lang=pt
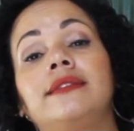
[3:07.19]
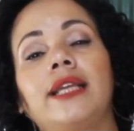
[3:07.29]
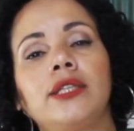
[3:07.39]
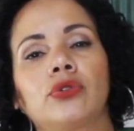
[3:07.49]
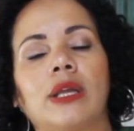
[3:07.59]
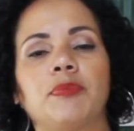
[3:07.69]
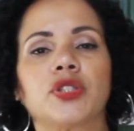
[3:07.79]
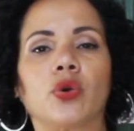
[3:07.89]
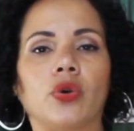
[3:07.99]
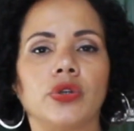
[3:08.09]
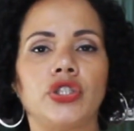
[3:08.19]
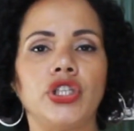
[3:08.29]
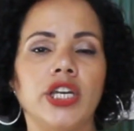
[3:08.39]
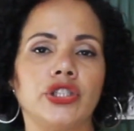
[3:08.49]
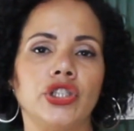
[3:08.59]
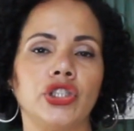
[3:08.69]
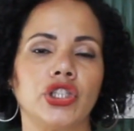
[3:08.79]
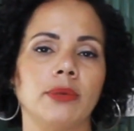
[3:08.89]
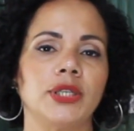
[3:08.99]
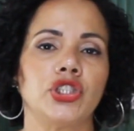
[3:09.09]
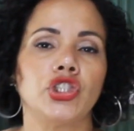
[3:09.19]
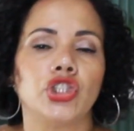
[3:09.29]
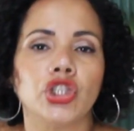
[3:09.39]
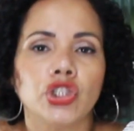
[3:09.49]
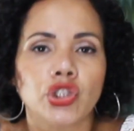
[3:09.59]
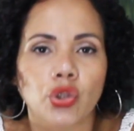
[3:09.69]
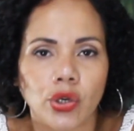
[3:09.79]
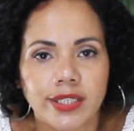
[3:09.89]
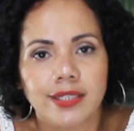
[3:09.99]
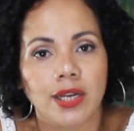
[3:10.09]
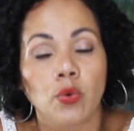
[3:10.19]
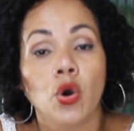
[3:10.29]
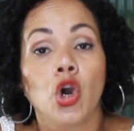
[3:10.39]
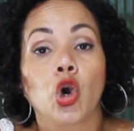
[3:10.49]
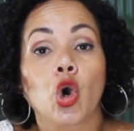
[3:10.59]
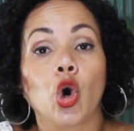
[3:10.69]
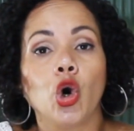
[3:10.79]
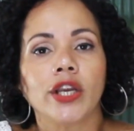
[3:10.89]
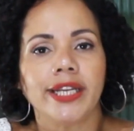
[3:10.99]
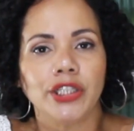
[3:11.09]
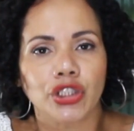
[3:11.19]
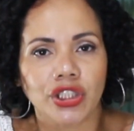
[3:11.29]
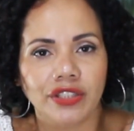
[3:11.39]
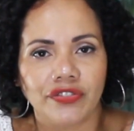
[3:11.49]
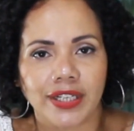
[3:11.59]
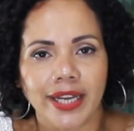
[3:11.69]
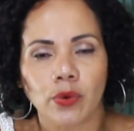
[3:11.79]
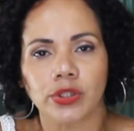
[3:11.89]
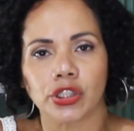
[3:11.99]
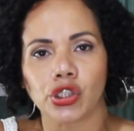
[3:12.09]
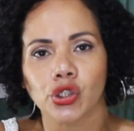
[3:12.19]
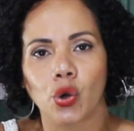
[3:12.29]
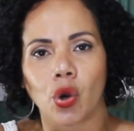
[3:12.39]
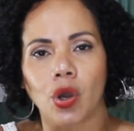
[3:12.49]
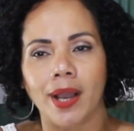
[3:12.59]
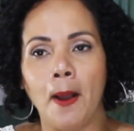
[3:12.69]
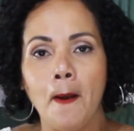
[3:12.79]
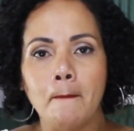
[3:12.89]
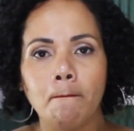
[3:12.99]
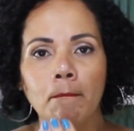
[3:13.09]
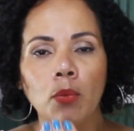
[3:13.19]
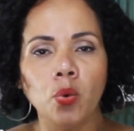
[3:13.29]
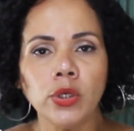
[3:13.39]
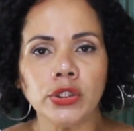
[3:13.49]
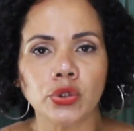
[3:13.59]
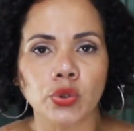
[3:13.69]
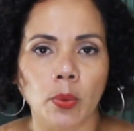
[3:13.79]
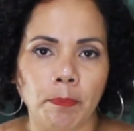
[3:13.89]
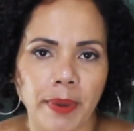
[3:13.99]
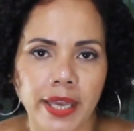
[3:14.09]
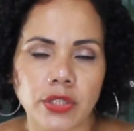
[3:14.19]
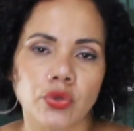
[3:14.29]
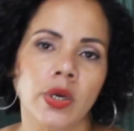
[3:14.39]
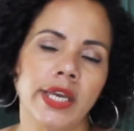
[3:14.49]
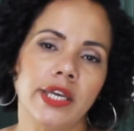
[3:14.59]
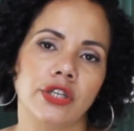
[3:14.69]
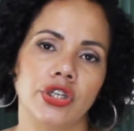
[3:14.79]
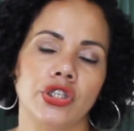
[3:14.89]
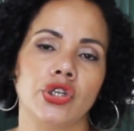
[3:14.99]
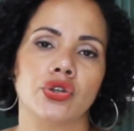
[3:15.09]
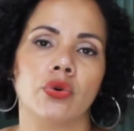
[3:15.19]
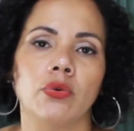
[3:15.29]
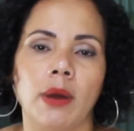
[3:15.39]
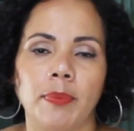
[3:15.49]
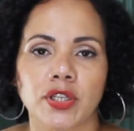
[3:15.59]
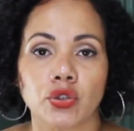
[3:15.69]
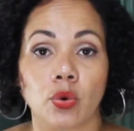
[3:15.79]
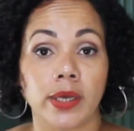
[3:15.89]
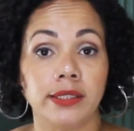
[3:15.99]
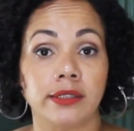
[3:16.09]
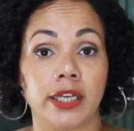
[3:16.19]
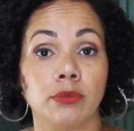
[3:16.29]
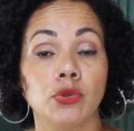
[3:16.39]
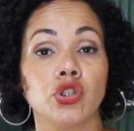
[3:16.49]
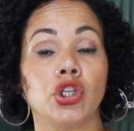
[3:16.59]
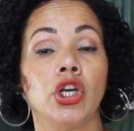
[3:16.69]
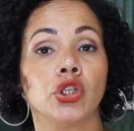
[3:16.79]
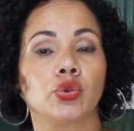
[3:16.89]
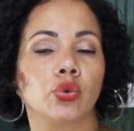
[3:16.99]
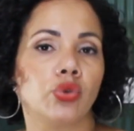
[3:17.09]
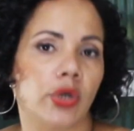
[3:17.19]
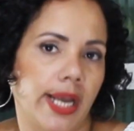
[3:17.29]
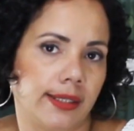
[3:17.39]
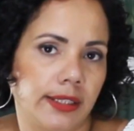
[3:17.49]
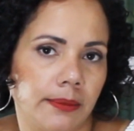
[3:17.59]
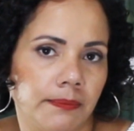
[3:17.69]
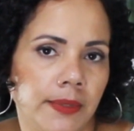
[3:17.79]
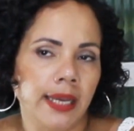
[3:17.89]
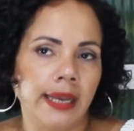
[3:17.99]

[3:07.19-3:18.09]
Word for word: dentro da psicologia a gente chama de distorção cognitiva, né? Quando a gente coloca muito peso e a gente julga uma pessoa em termos de tudo ou nada.